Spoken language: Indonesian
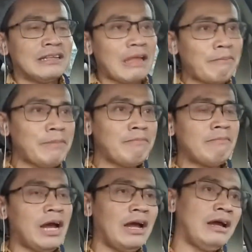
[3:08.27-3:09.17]
tapi
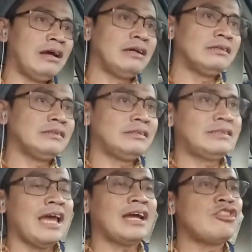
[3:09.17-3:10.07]
uh,
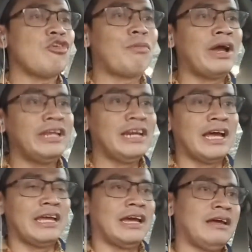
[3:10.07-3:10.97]
saya akan coba inilah ya